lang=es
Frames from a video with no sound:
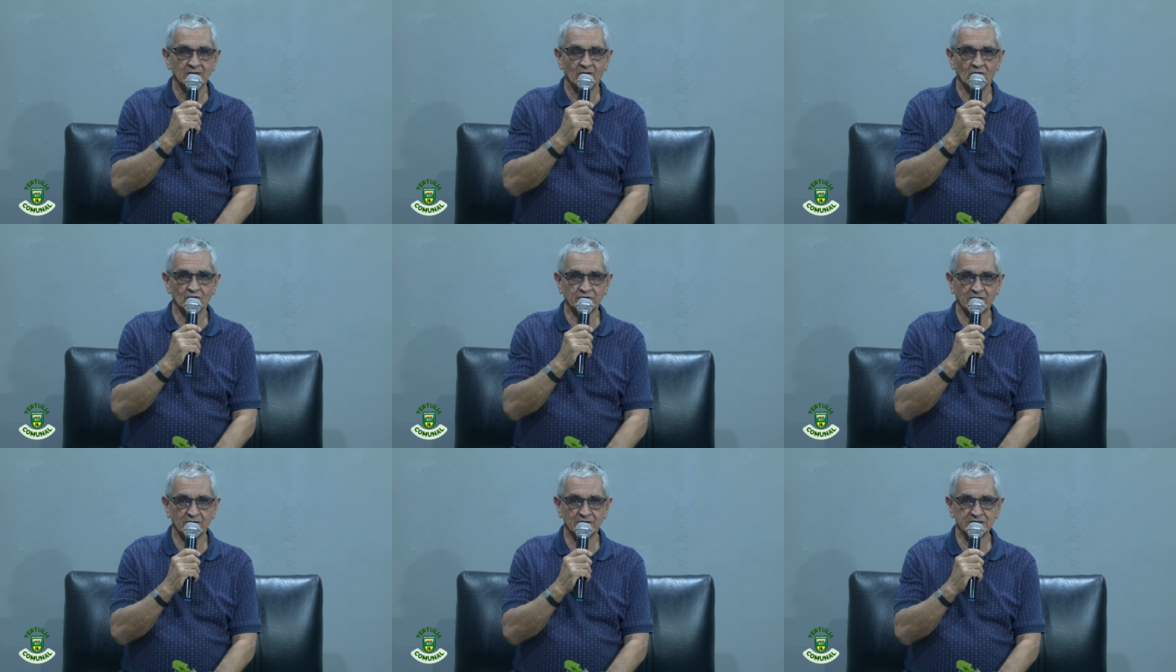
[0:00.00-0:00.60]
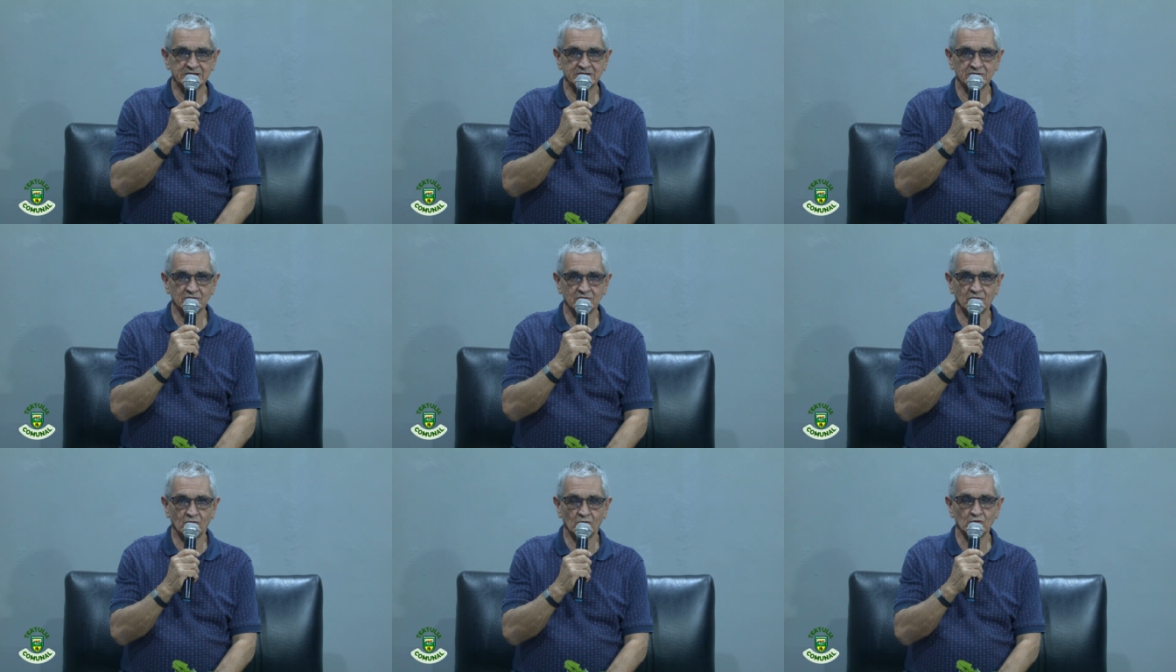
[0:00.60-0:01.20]
Otra vez
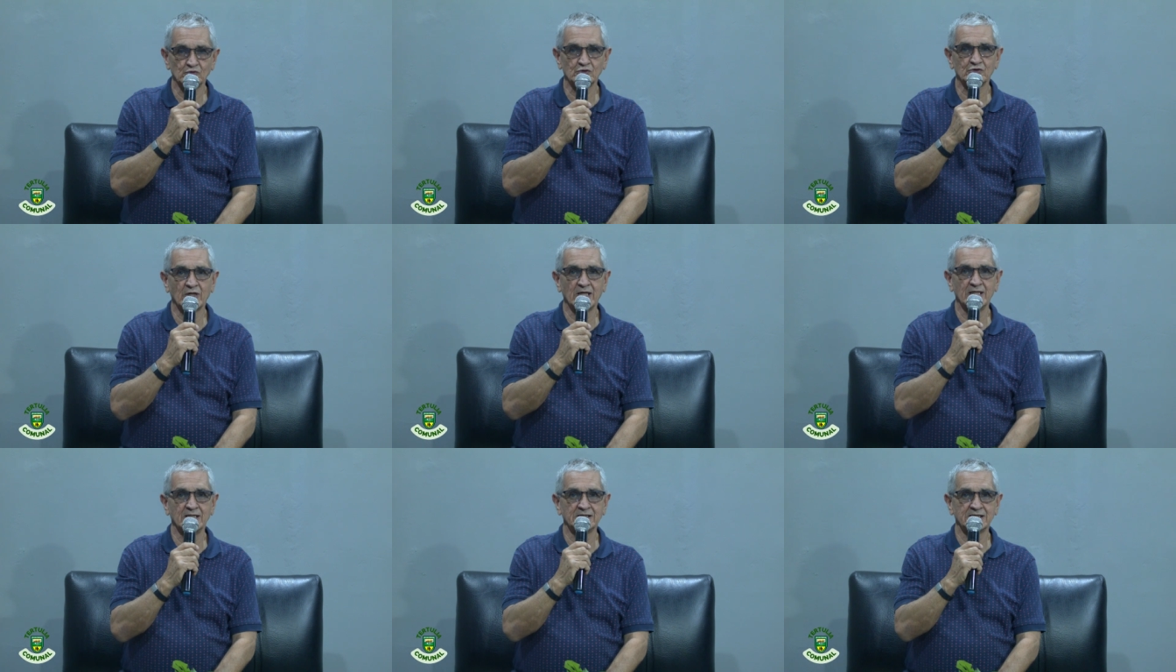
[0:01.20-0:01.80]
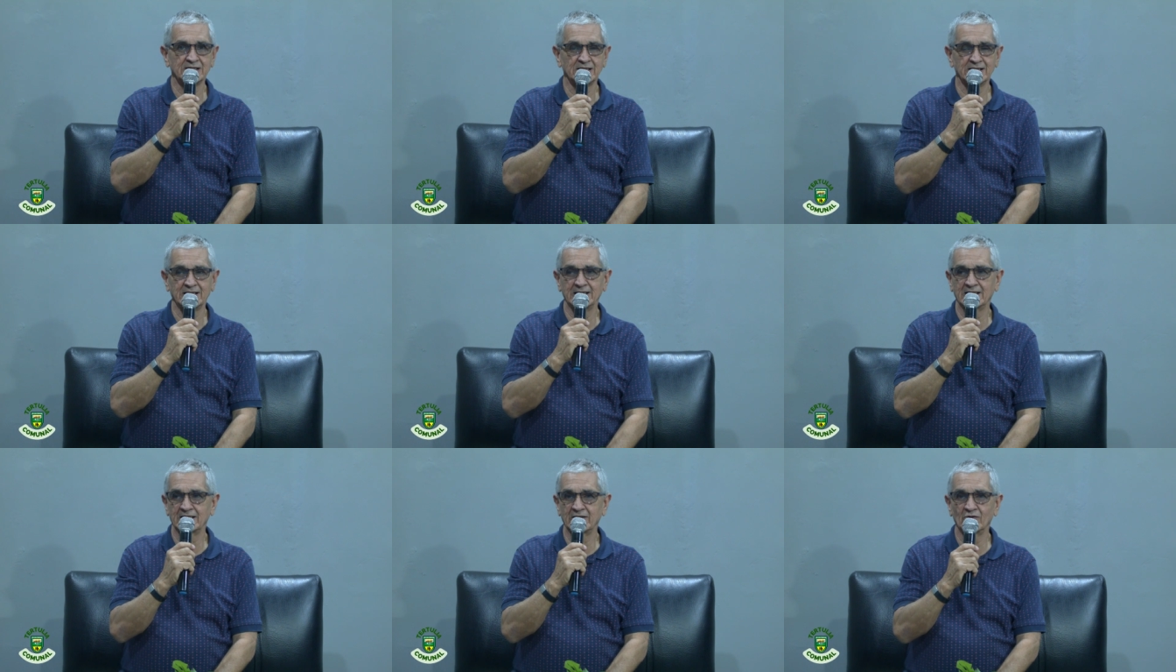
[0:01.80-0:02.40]
con ustedes en el
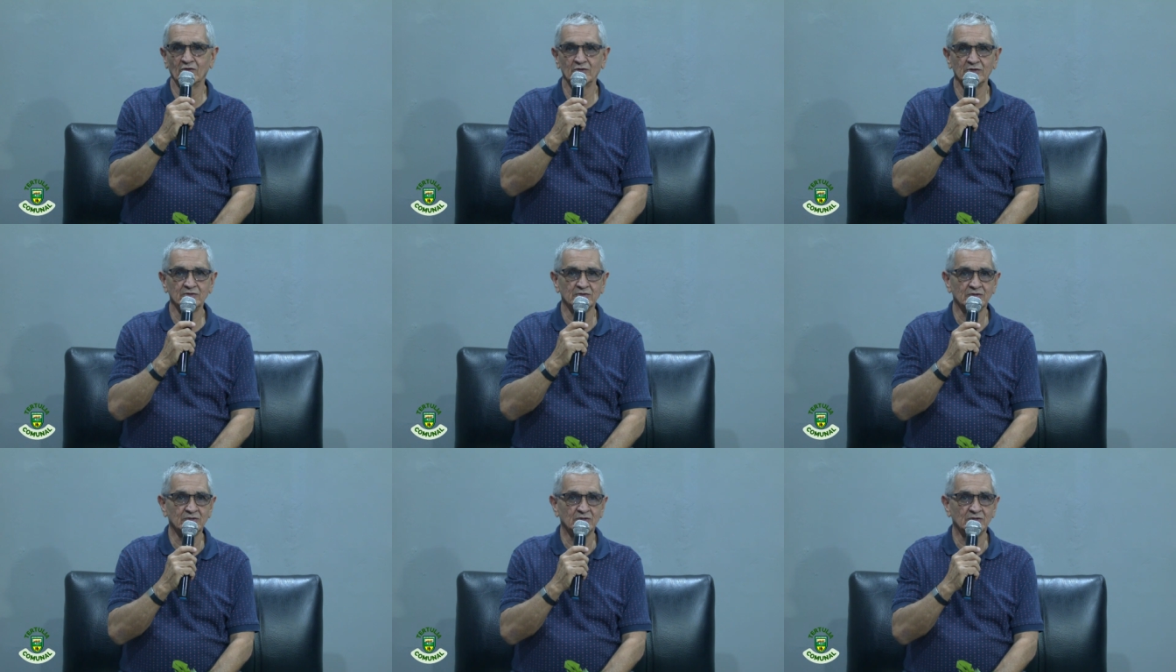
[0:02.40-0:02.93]
día de hoy,